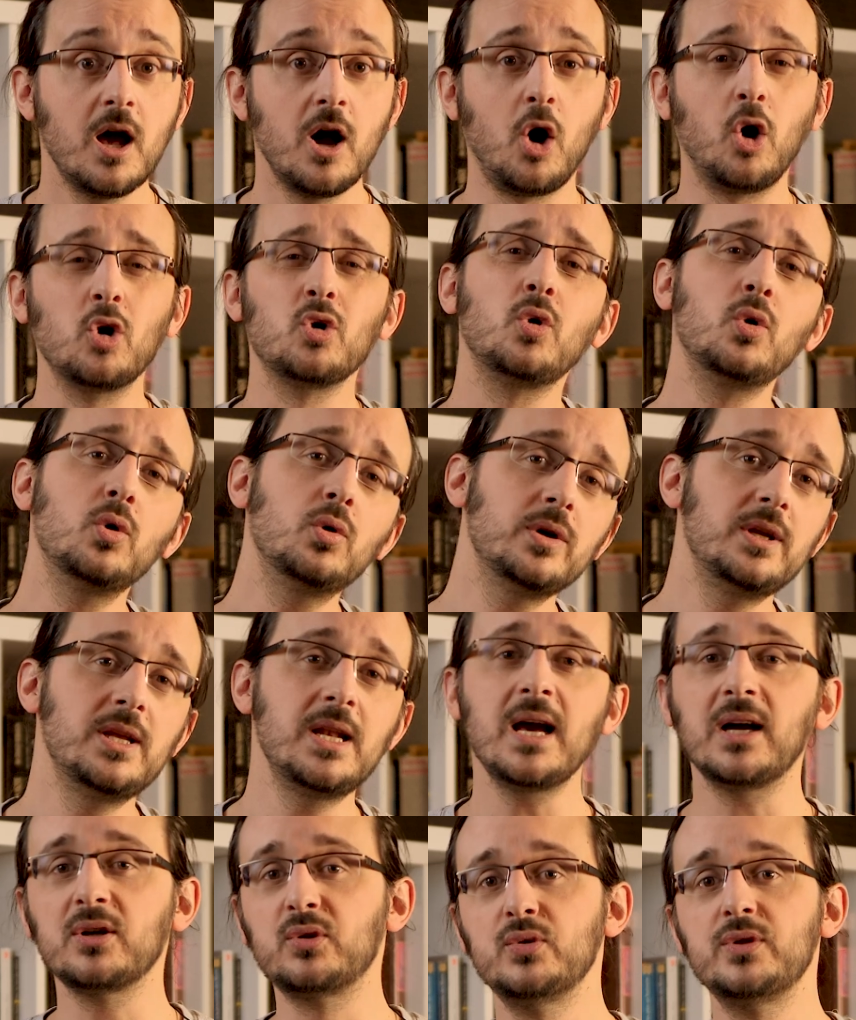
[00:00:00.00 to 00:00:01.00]
En gros, il
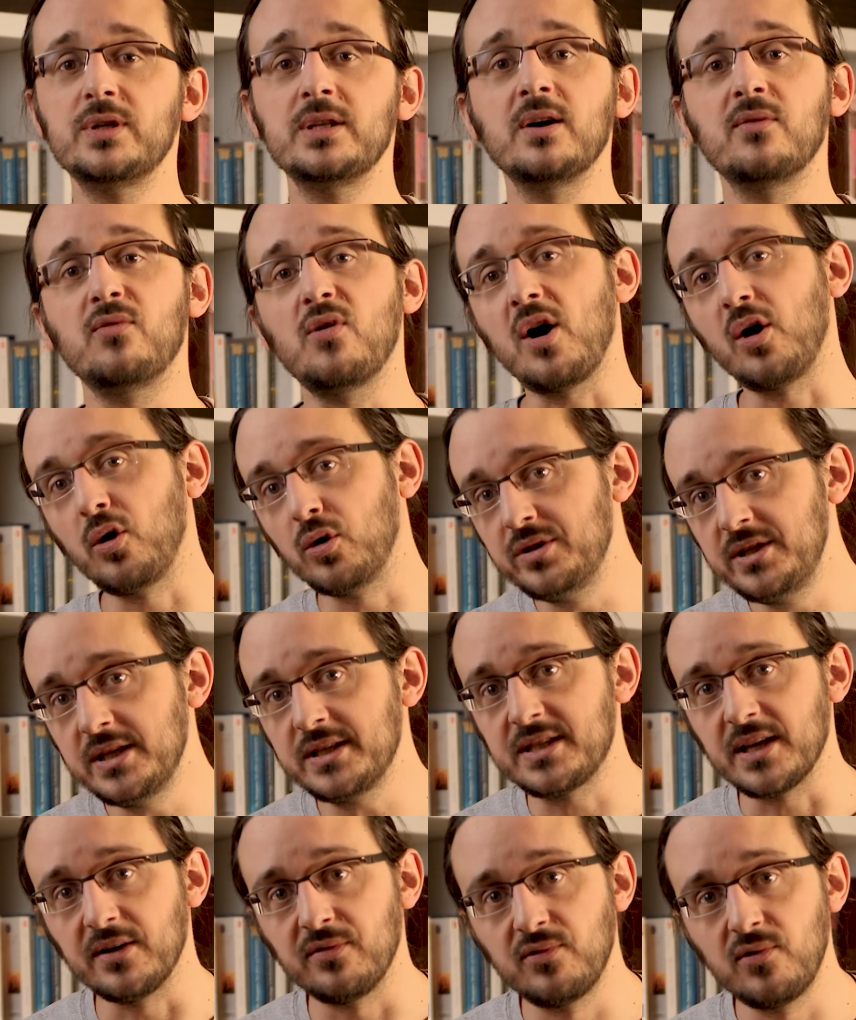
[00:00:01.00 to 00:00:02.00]
est accusé d'avoir
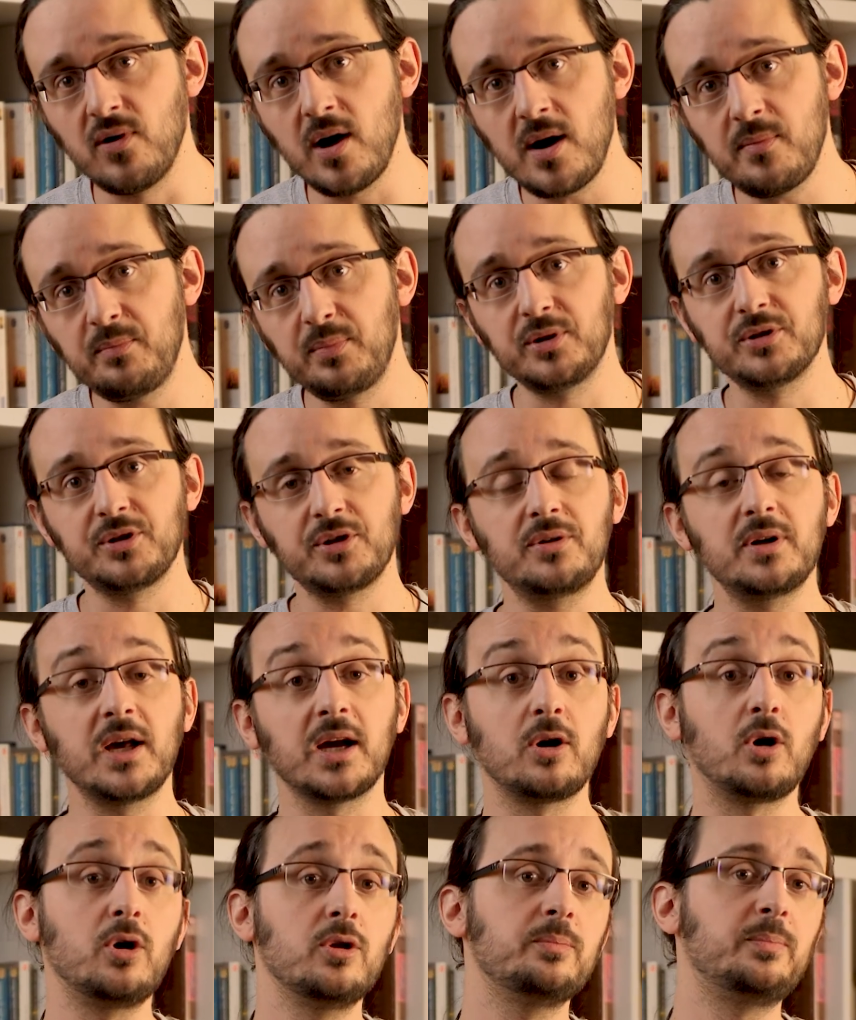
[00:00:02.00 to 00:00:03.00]
renié sa foi pendant la
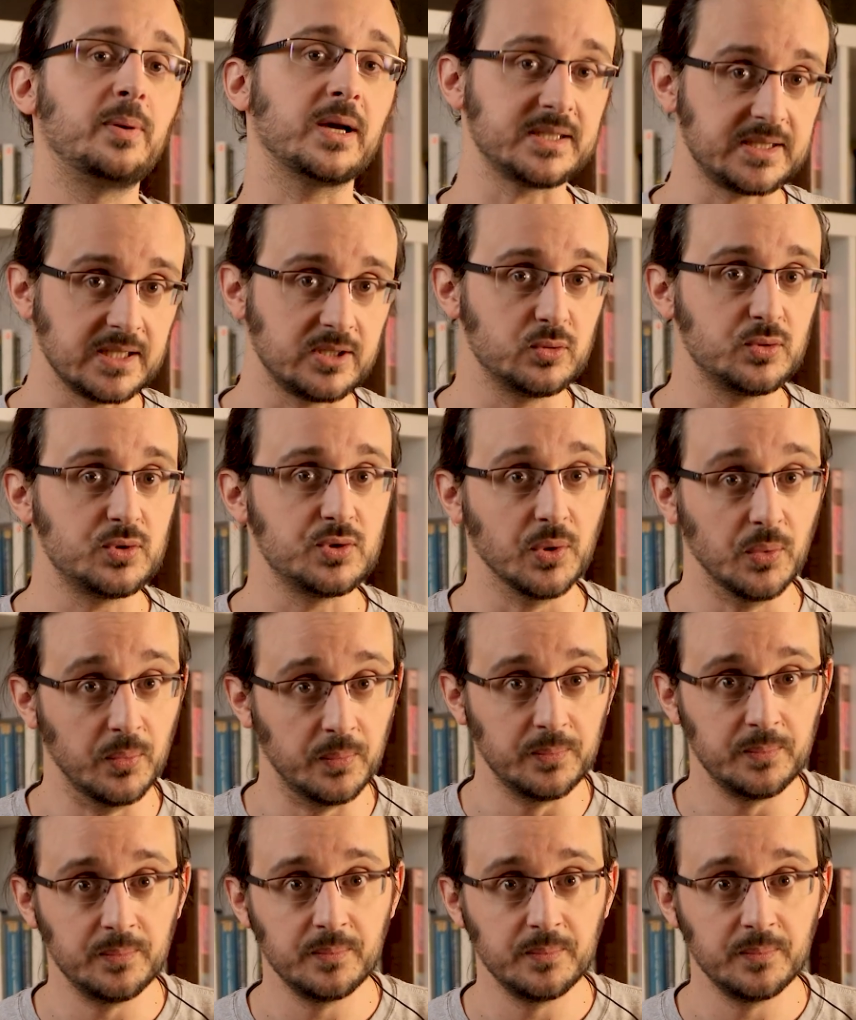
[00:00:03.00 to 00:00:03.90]
grande persécution.